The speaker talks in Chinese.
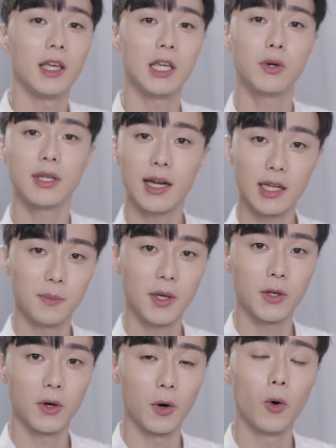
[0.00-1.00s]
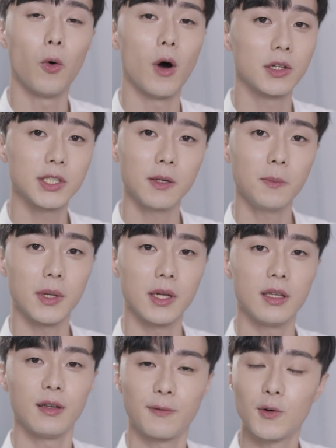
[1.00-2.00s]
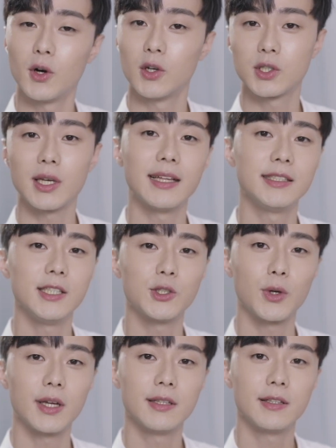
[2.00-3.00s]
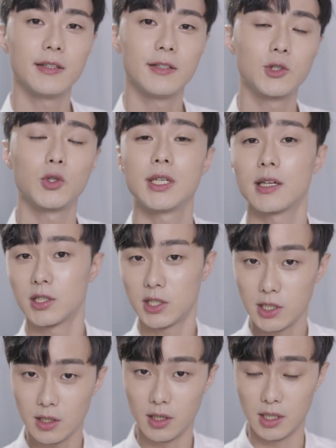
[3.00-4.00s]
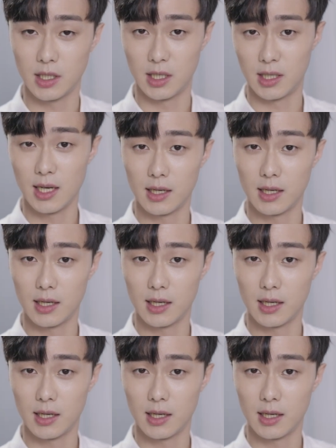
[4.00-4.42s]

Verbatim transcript: 因为它里面有黄金比例复合式氨基酸，就像机能饮一